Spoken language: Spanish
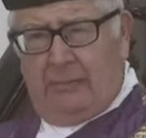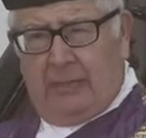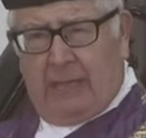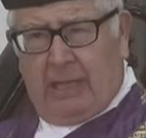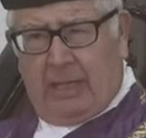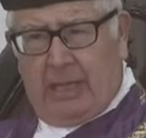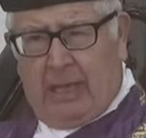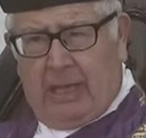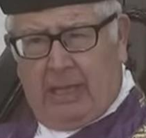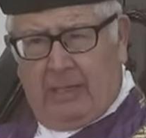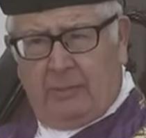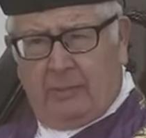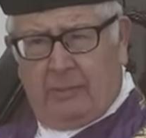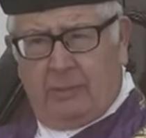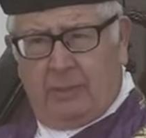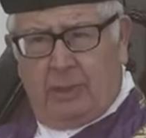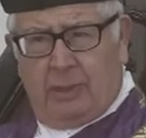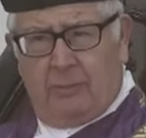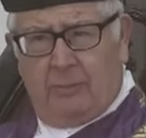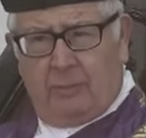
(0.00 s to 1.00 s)
pecado
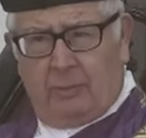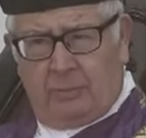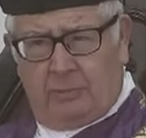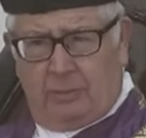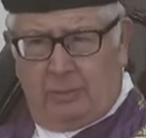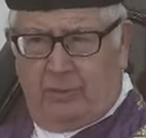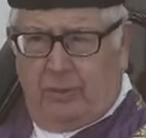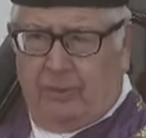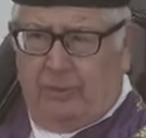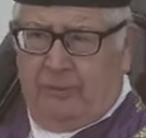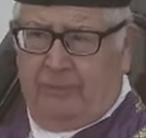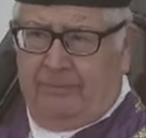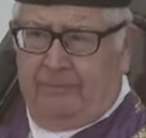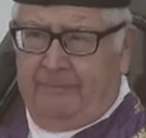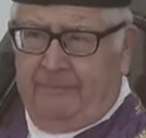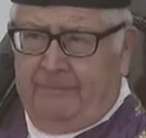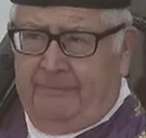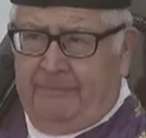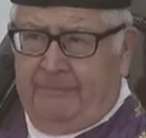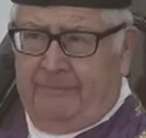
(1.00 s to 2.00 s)
del mundo.
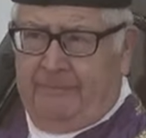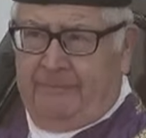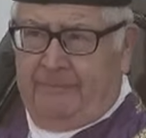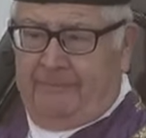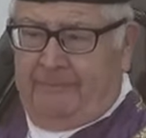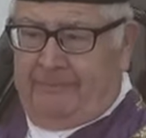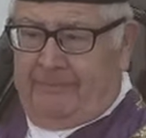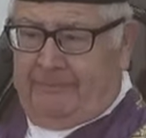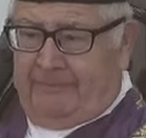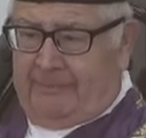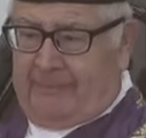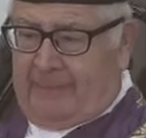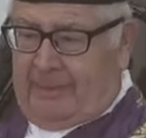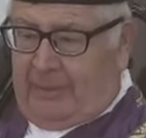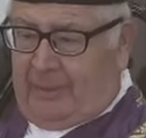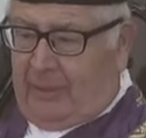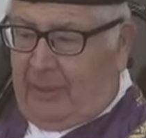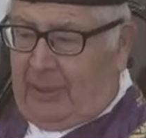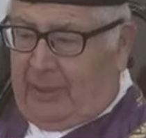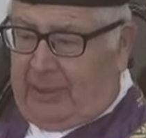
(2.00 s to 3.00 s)

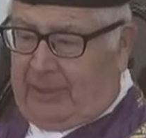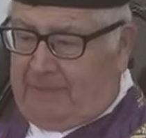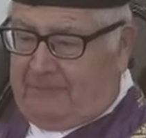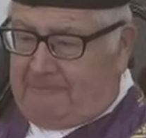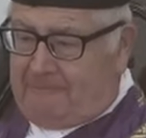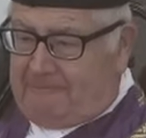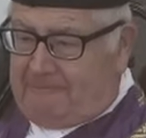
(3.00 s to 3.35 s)
Hoy